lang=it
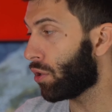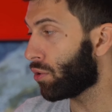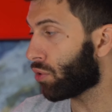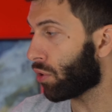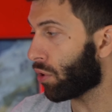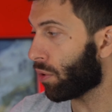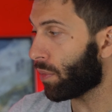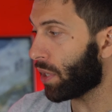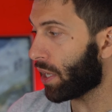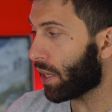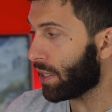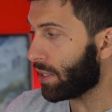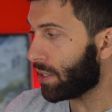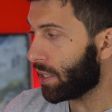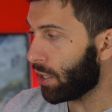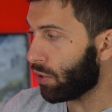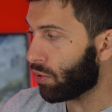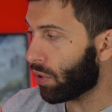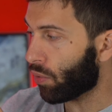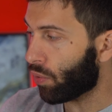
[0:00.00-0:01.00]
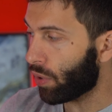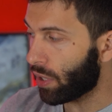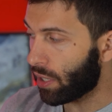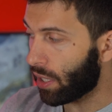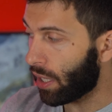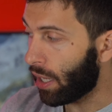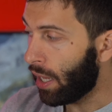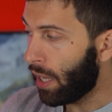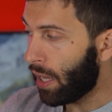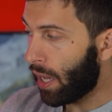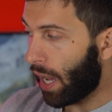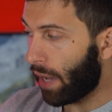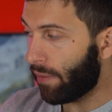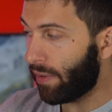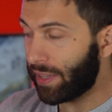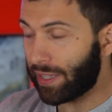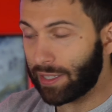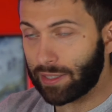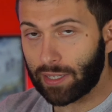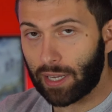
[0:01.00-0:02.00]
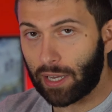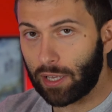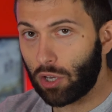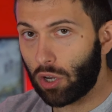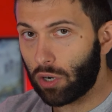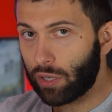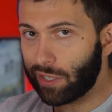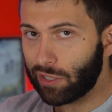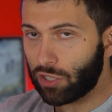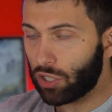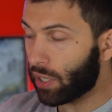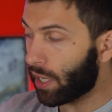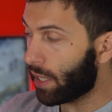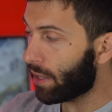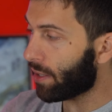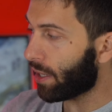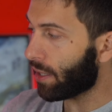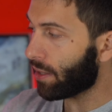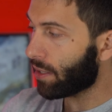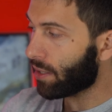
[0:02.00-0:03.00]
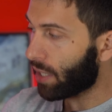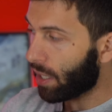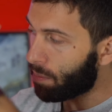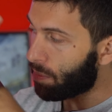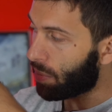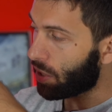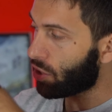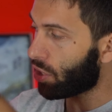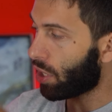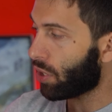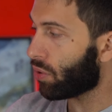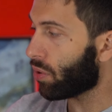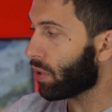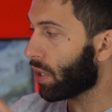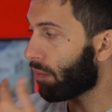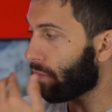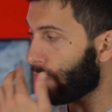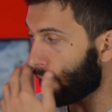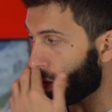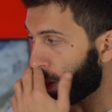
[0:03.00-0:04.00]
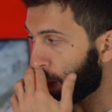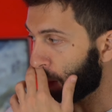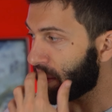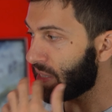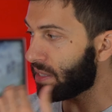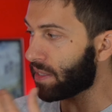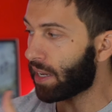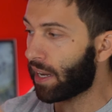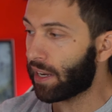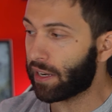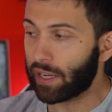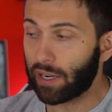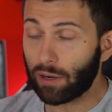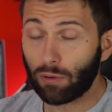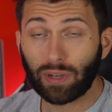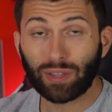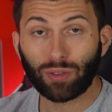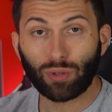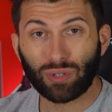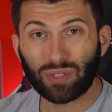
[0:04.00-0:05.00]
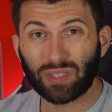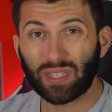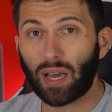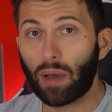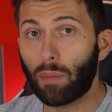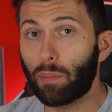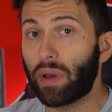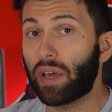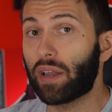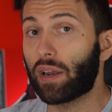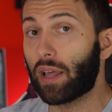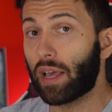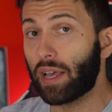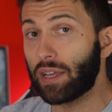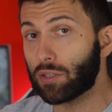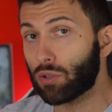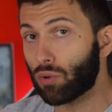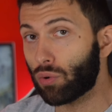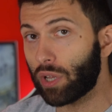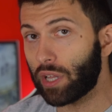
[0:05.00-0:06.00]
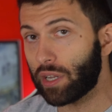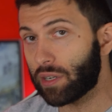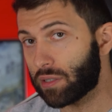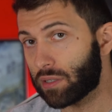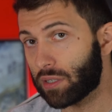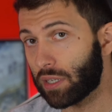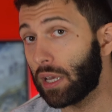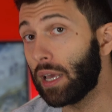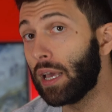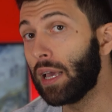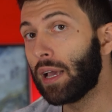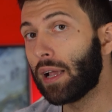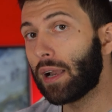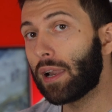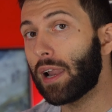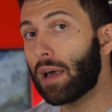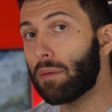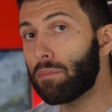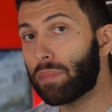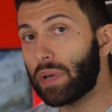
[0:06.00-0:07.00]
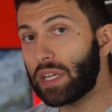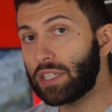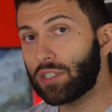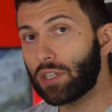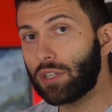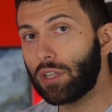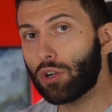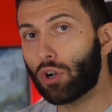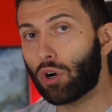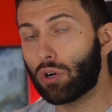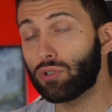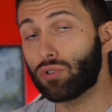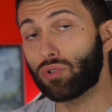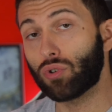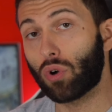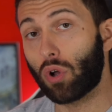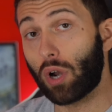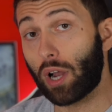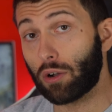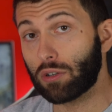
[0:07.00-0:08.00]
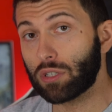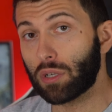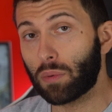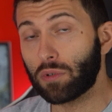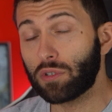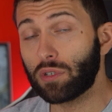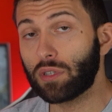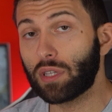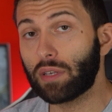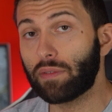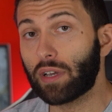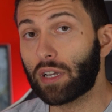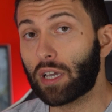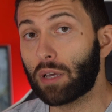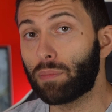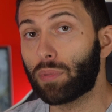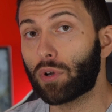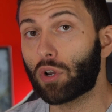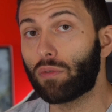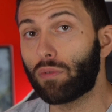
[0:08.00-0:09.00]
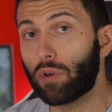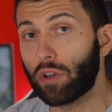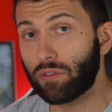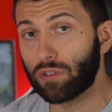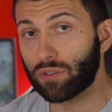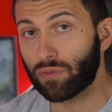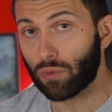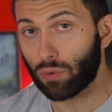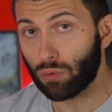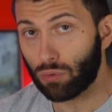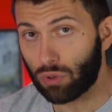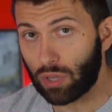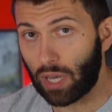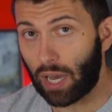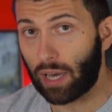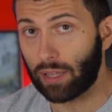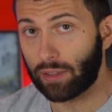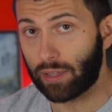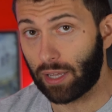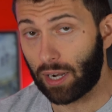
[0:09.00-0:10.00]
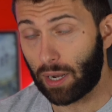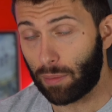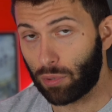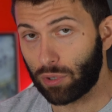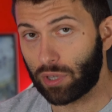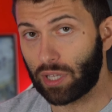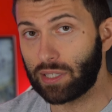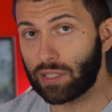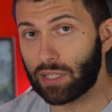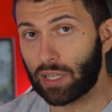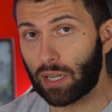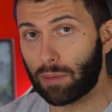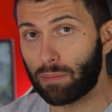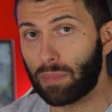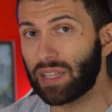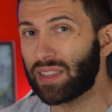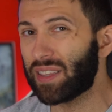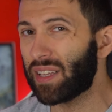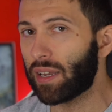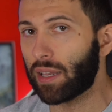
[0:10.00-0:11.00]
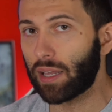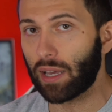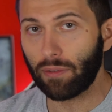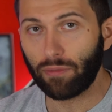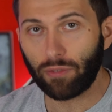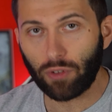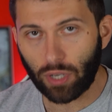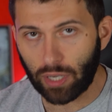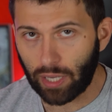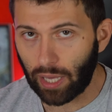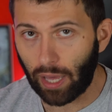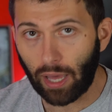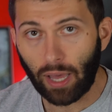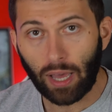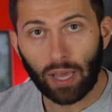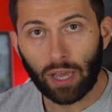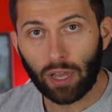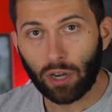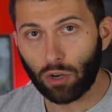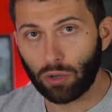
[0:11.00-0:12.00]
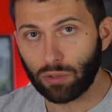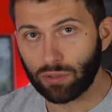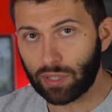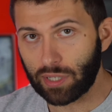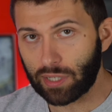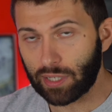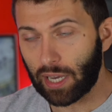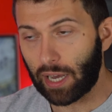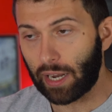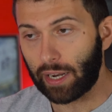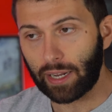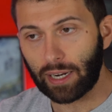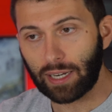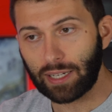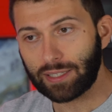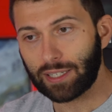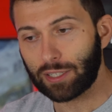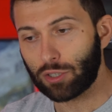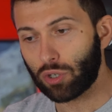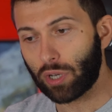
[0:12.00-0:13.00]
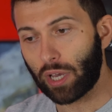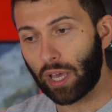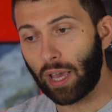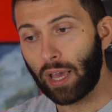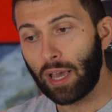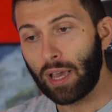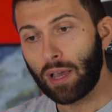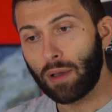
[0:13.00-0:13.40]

l'autonomia residua, quindi avete scaglioni di circa il 33% ogni volta che si scarica, quando sta per esaurirsi lampeggia di rosso posto. La cosa positiva è che però voi sfruttate la potenza della batteria finché non si scarica, nel senso che